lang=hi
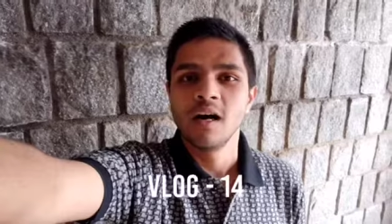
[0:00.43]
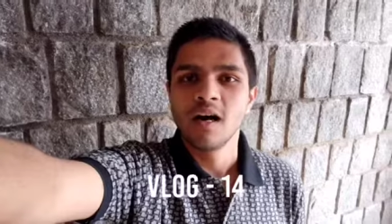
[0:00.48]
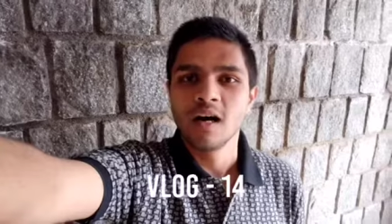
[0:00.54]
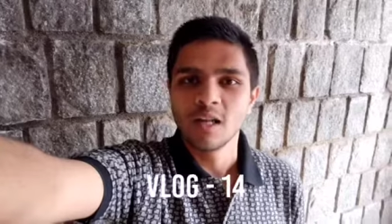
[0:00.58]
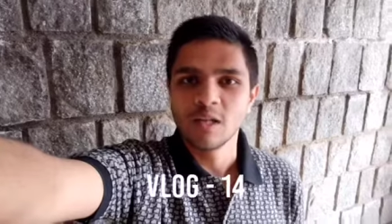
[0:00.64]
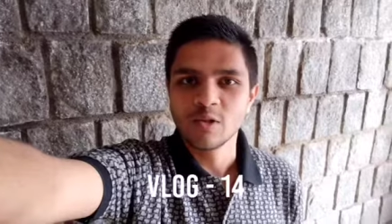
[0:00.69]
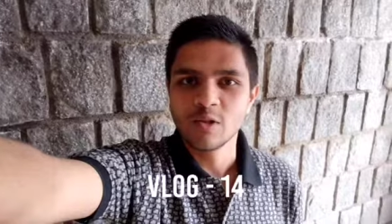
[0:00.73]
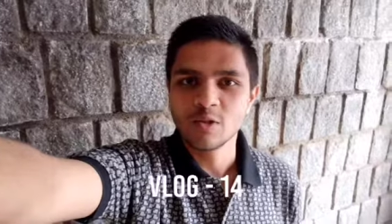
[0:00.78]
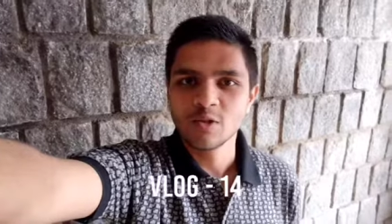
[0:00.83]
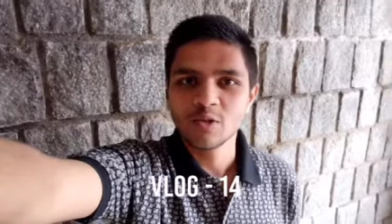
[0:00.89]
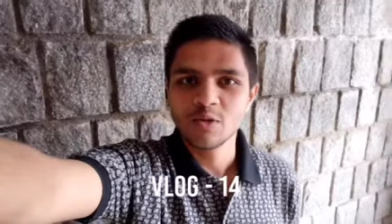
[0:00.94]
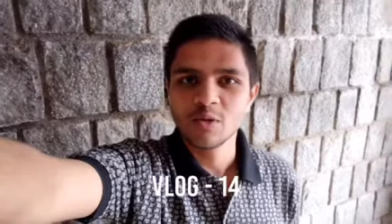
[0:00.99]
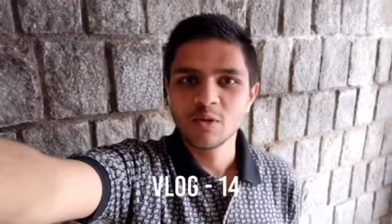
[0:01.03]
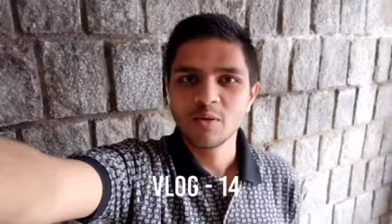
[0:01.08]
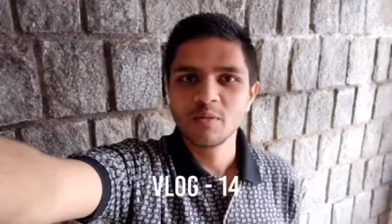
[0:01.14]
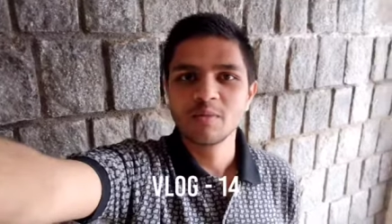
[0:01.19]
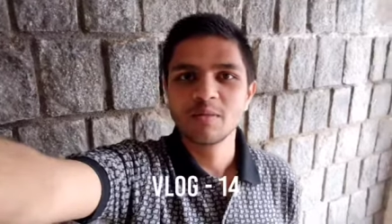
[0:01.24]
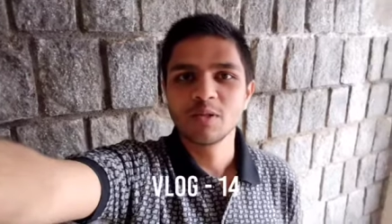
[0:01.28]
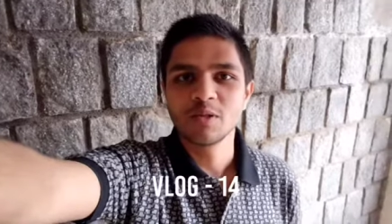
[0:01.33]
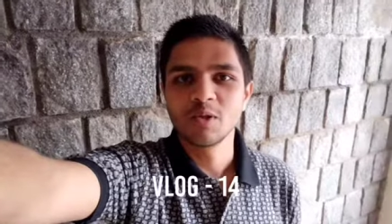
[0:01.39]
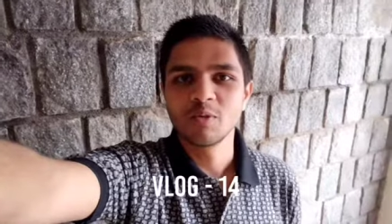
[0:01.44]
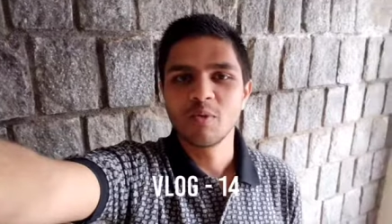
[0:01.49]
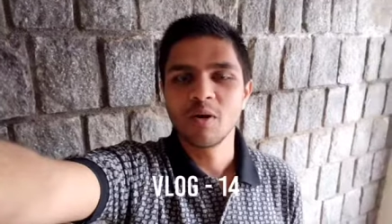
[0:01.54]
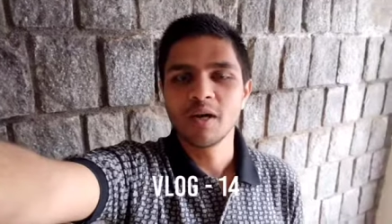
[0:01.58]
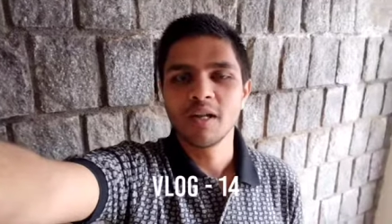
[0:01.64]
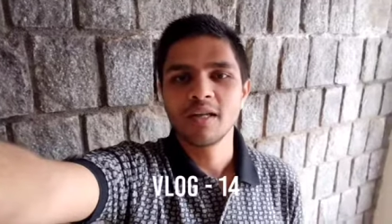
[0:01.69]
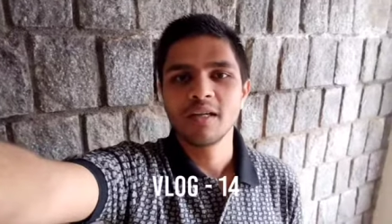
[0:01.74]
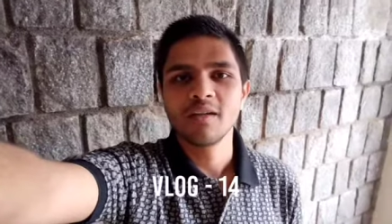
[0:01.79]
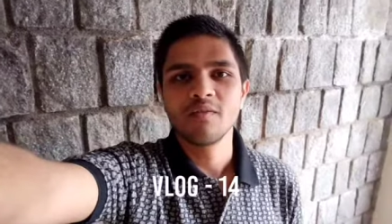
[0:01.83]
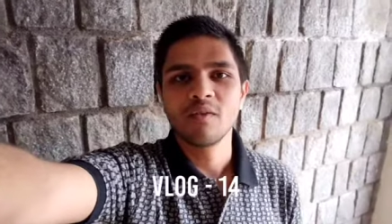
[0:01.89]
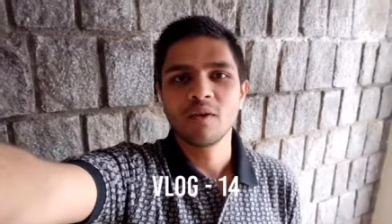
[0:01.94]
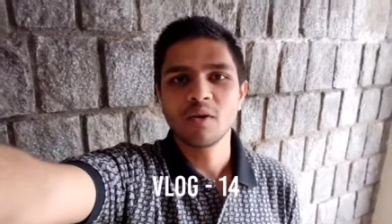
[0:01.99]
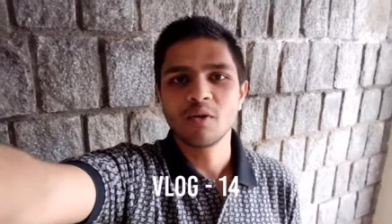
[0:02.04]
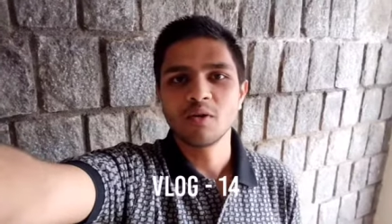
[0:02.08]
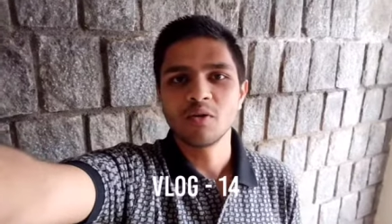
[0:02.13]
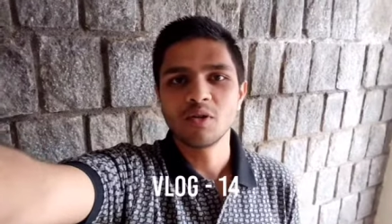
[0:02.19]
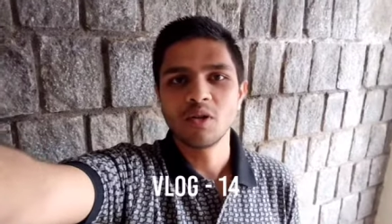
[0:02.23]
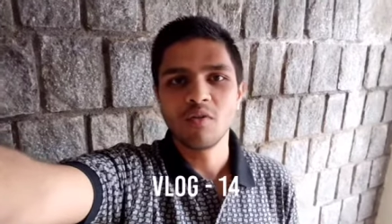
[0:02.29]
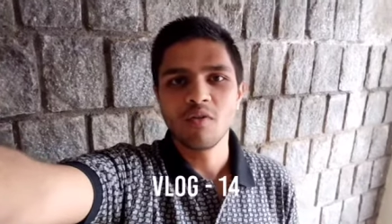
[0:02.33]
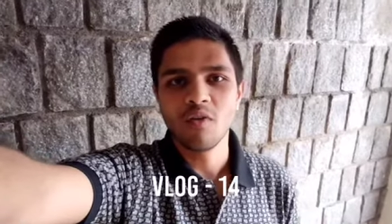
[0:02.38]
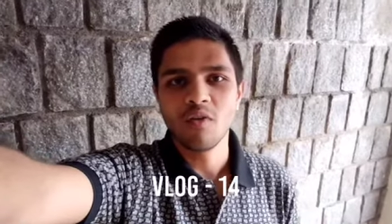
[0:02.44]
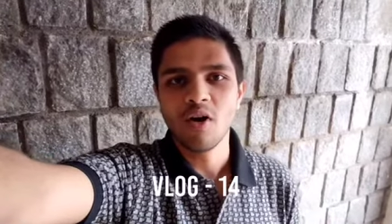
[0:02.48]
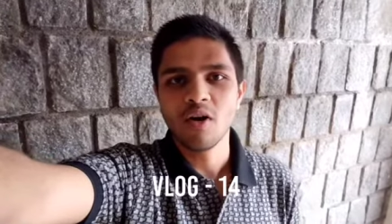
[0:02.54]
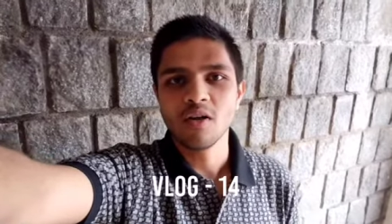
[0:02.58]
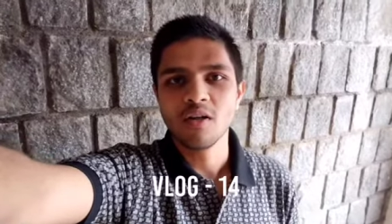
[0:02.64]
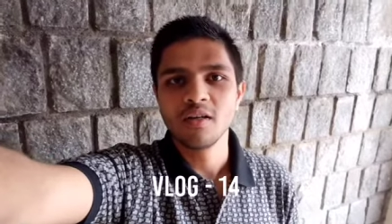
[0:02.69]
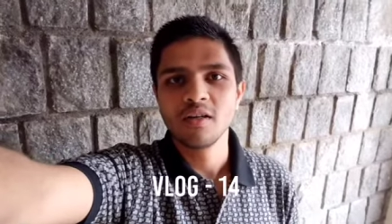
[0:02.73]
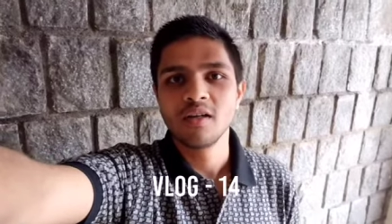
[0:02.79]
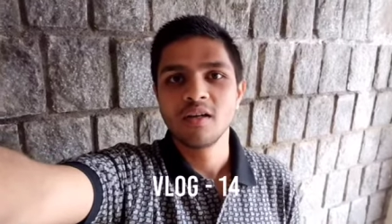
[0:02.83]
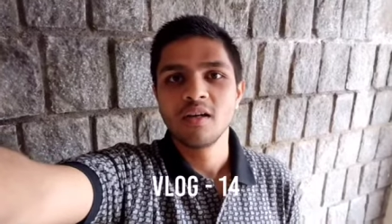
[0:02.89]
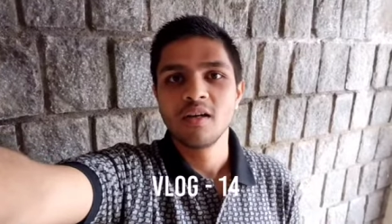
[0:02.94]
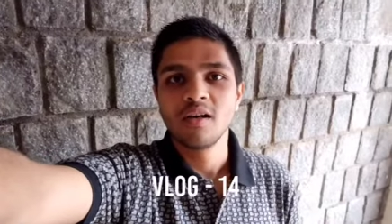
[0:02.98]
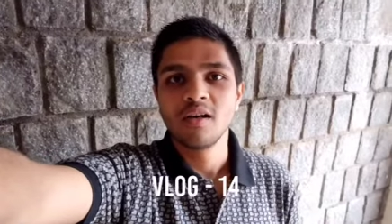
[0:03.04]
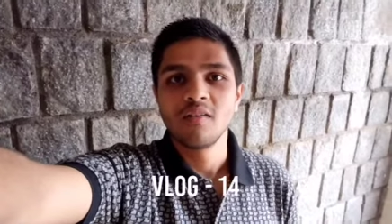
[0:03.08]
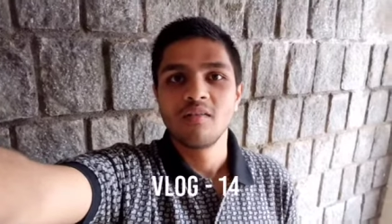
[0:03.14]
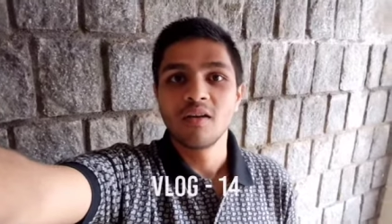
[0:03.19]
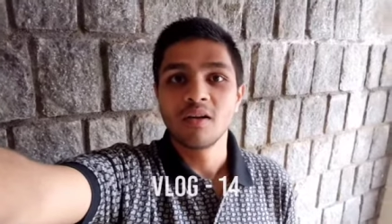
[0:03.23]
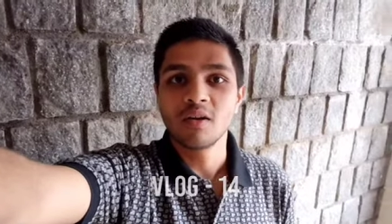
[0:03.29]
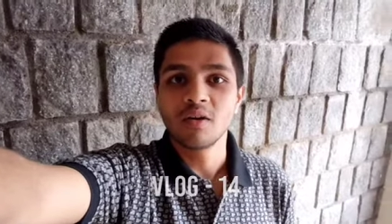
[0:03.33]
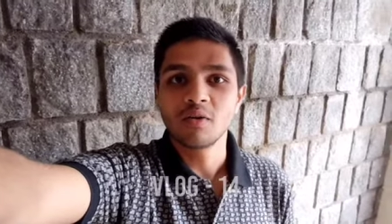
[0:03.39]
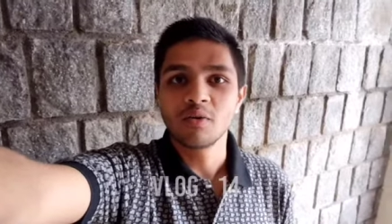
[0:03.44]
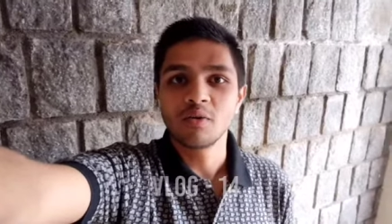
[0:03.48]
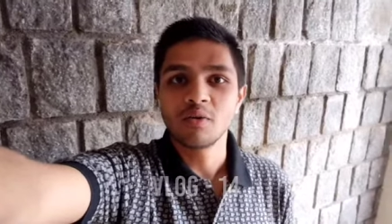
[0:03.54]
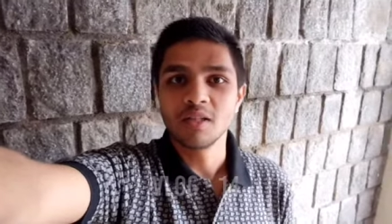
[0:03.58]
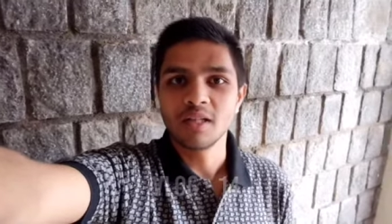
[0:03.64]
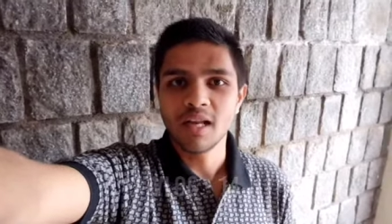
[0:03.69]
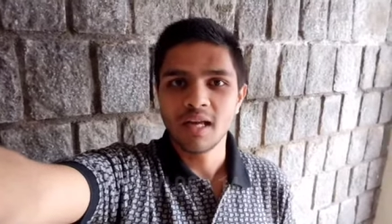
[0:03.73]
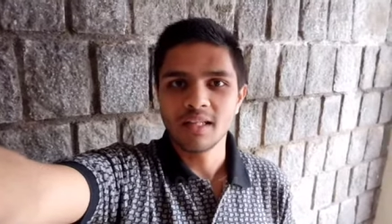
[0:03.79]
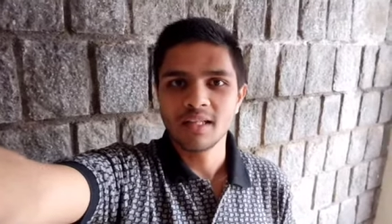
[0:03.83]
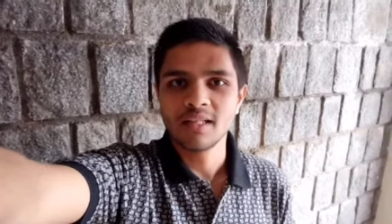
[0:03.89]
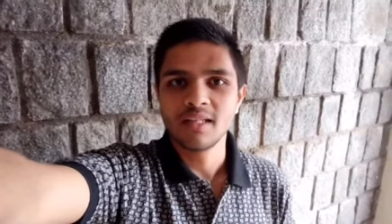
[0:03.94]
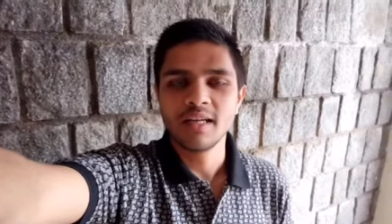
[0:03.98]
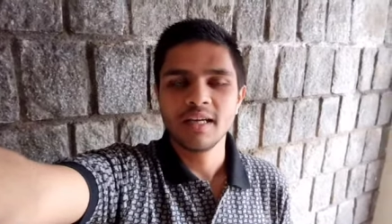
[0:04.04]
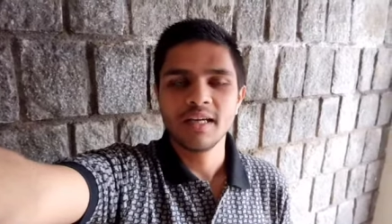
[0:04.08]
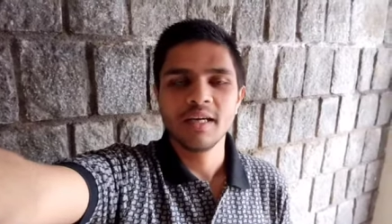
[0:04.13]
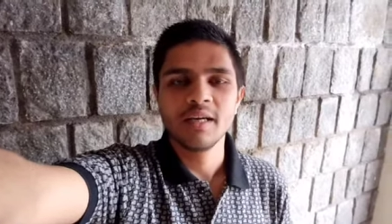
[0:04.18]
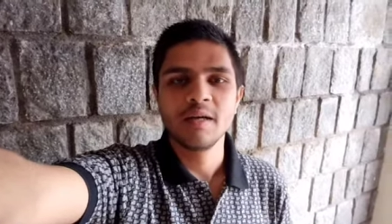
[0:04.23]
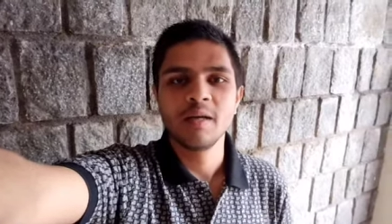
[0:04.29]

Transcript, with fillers: हेलो दोस्तों गुड मॉर्निंग वेलकम टू द व्लॉग वेलकम टू द नादर डे